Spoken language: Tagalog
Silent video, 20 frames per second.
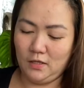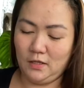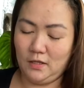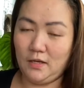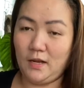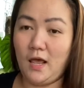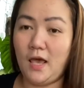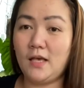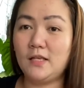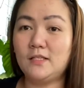
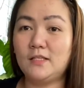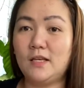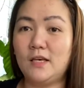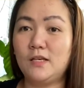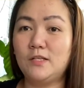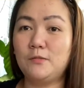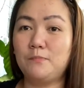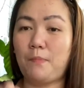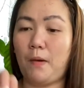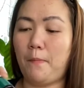Next is
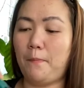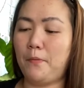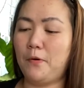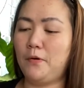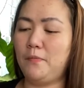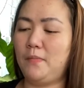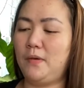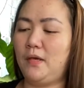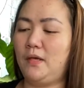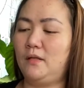
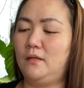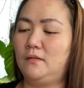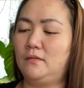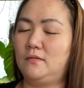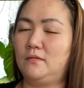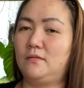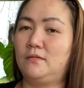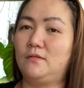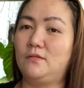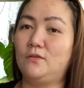peppermint.
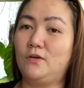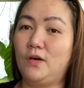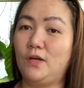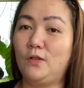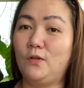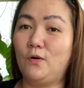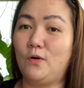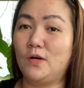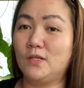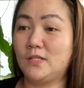So
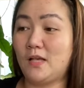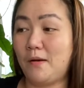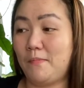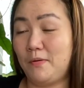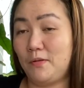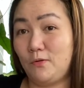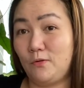ito kasama